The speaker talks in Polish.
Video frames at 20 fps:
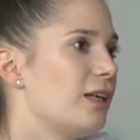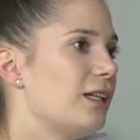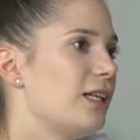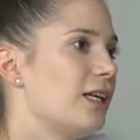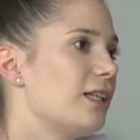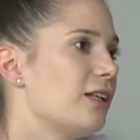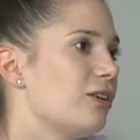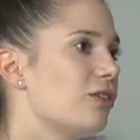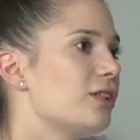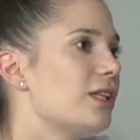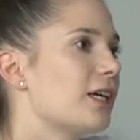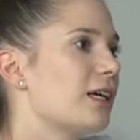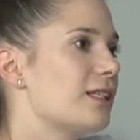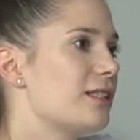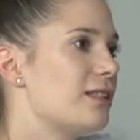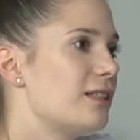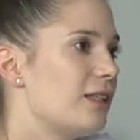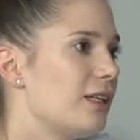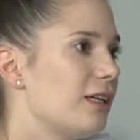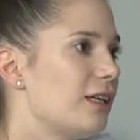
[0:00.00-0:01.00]
Dlatego tak
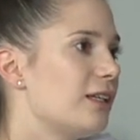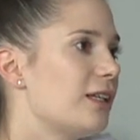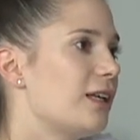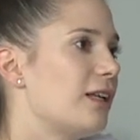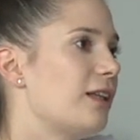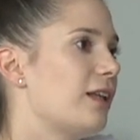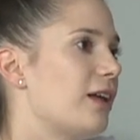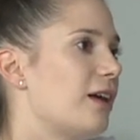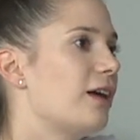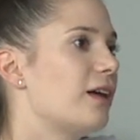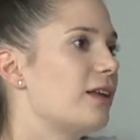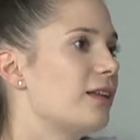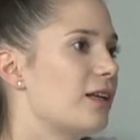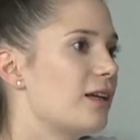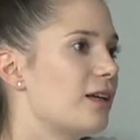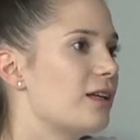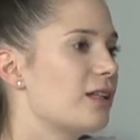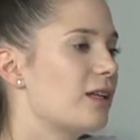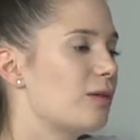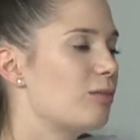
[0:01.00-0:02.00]
stricte na,
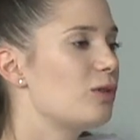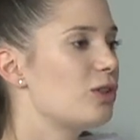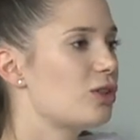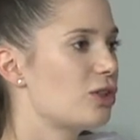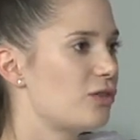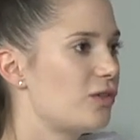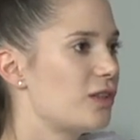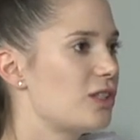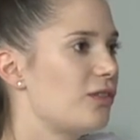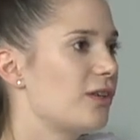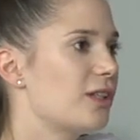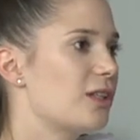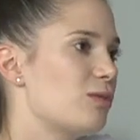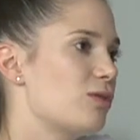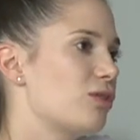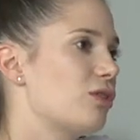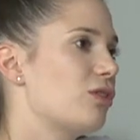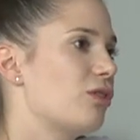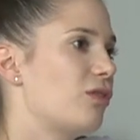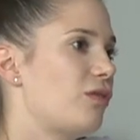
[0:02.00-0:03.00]
na, na Mistrzostwa Świata
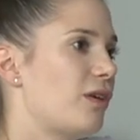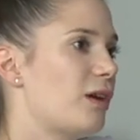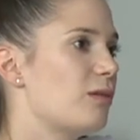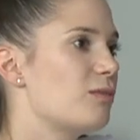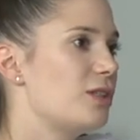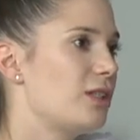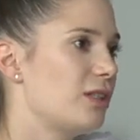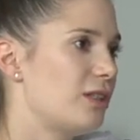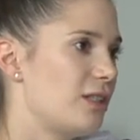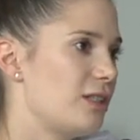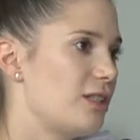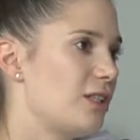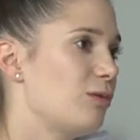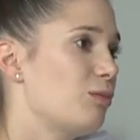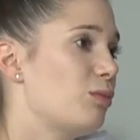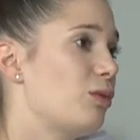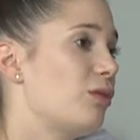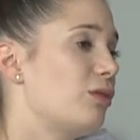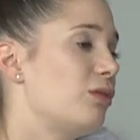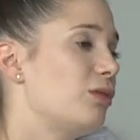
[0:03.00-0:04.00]
przygotowywałam się
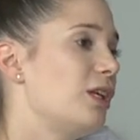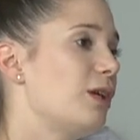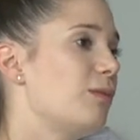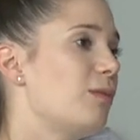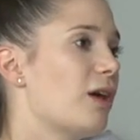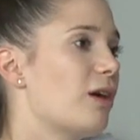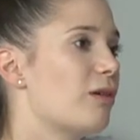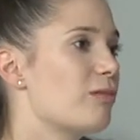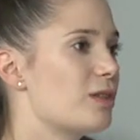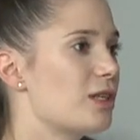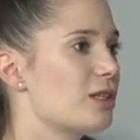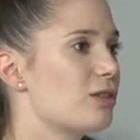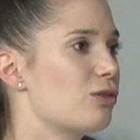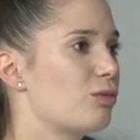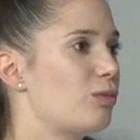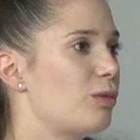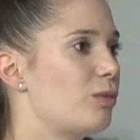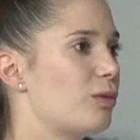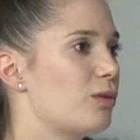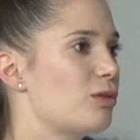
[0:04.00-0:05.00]
tydzień, bo nie miałam
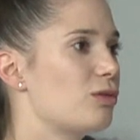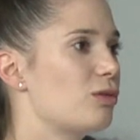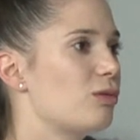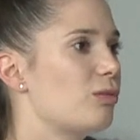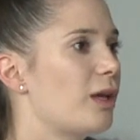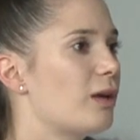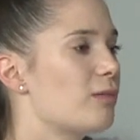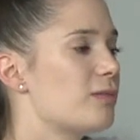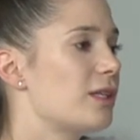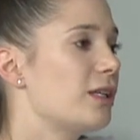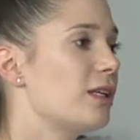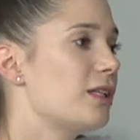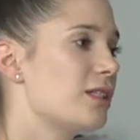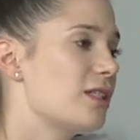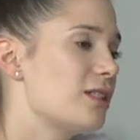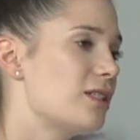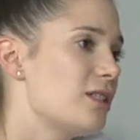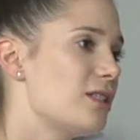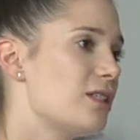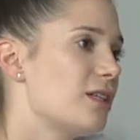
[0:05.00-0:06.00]
czasu, po prostu miałam
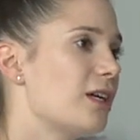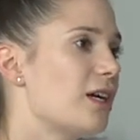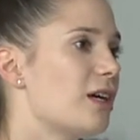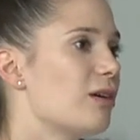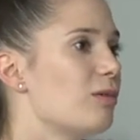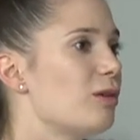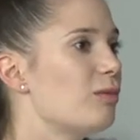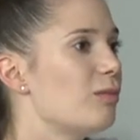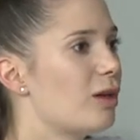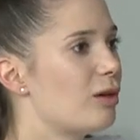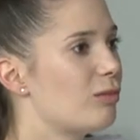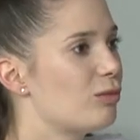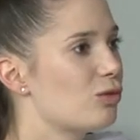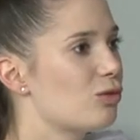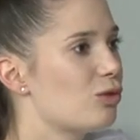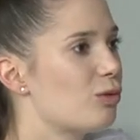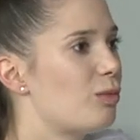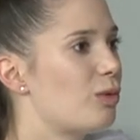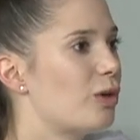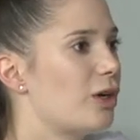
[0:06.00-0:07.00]
zajęcia z dzieciakami, miałam
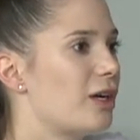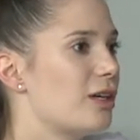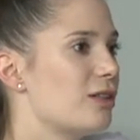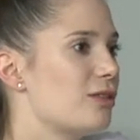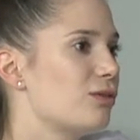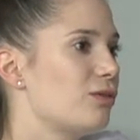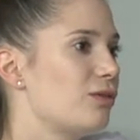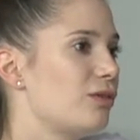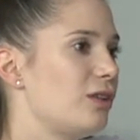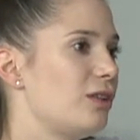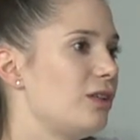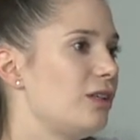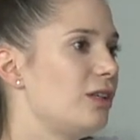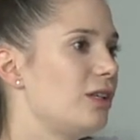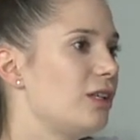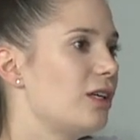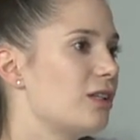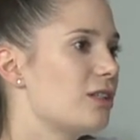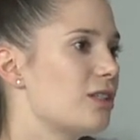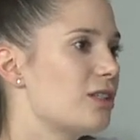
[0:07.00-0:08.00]
dużo pokazów i,
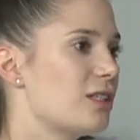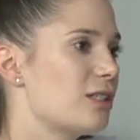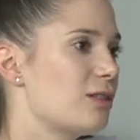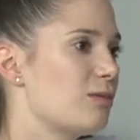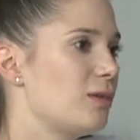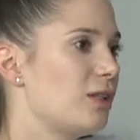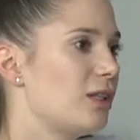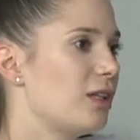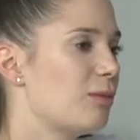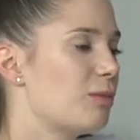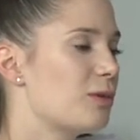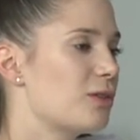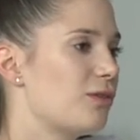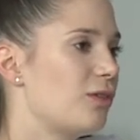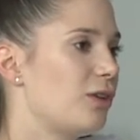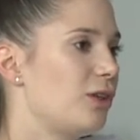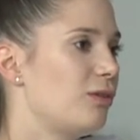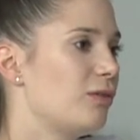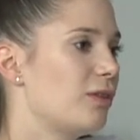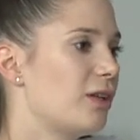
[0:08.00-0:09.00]
i nie, czas mi nie
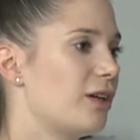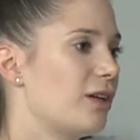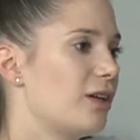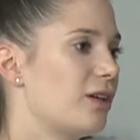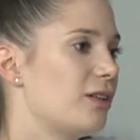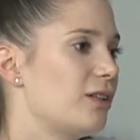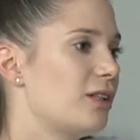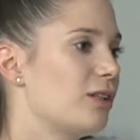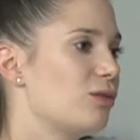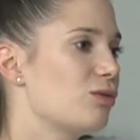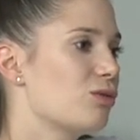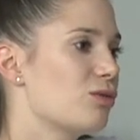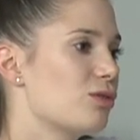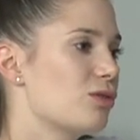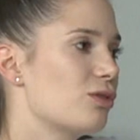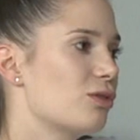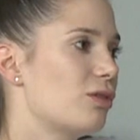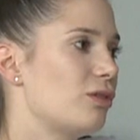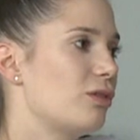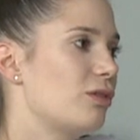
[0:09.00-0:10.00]
pozwolił na, na
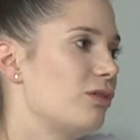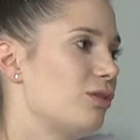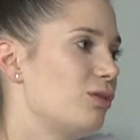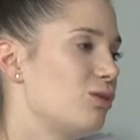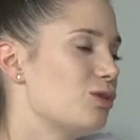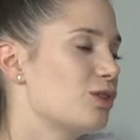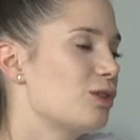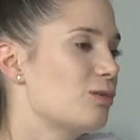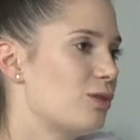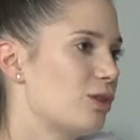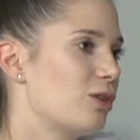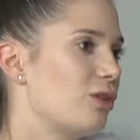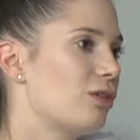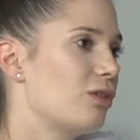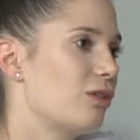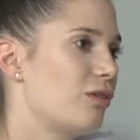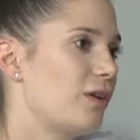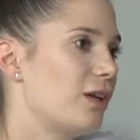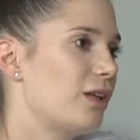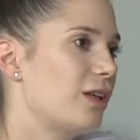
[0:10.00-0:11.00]
dłuższe, dłuższe
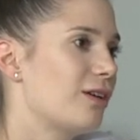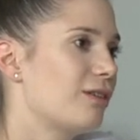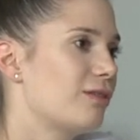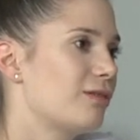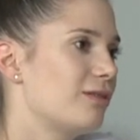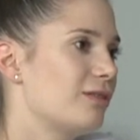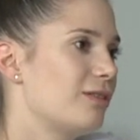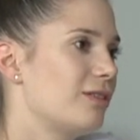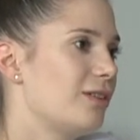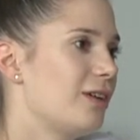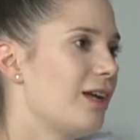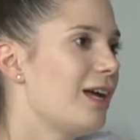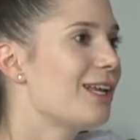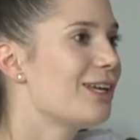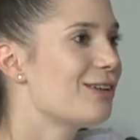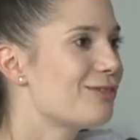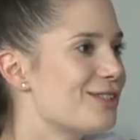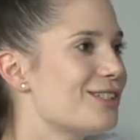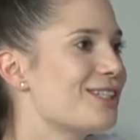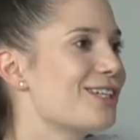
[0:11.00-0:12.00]
przygotowania
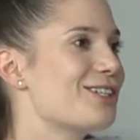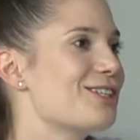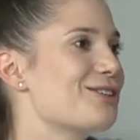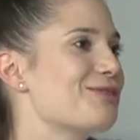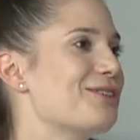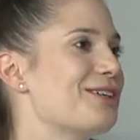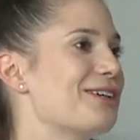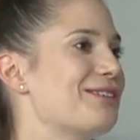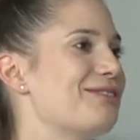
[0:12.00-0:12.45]
ale wystarczyło,